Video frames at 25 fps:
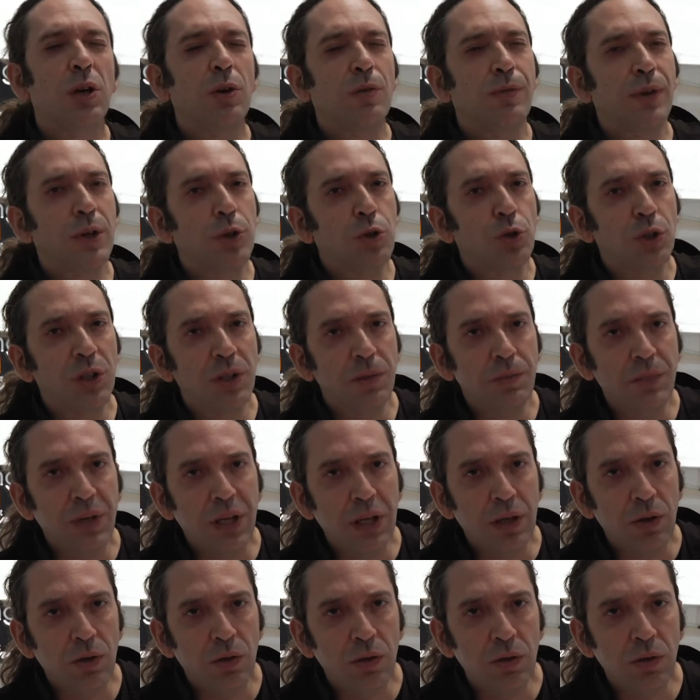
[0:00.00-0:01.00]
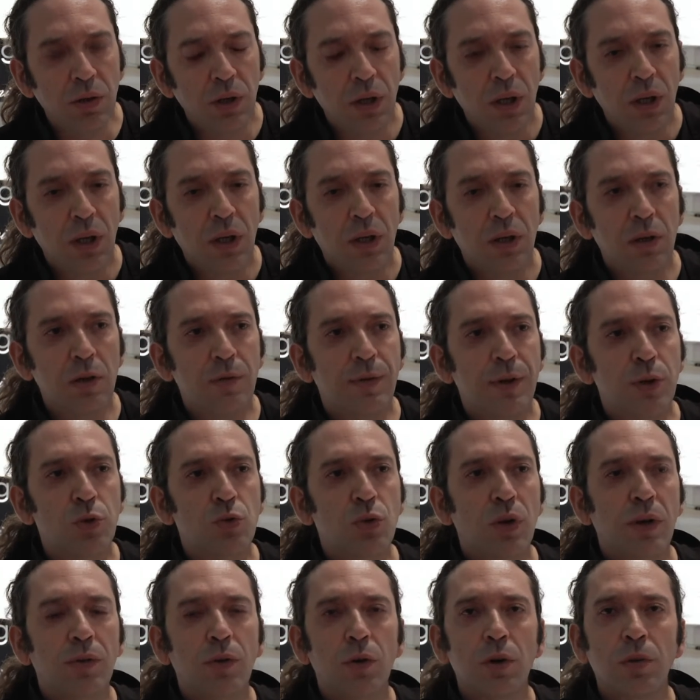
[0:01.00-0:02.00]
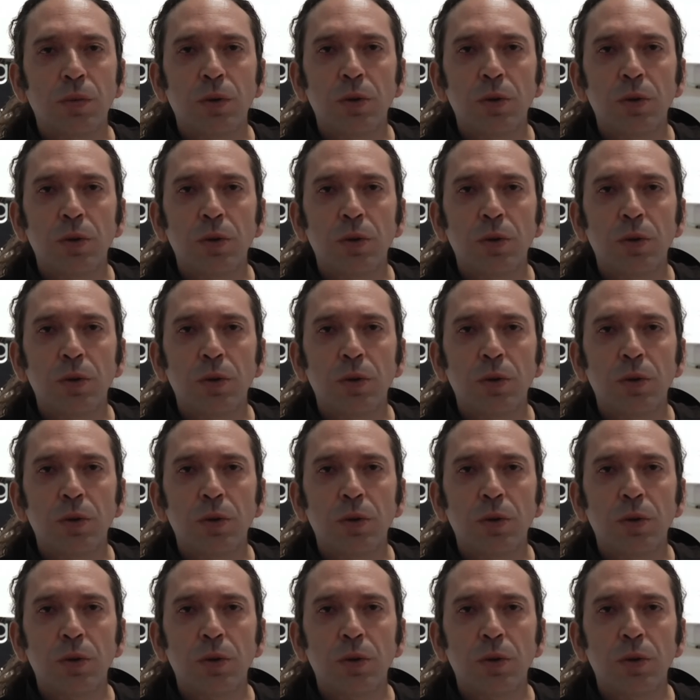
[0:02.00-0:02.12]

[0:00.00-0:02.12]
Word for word: io faccio di meno, io faccio un lavoro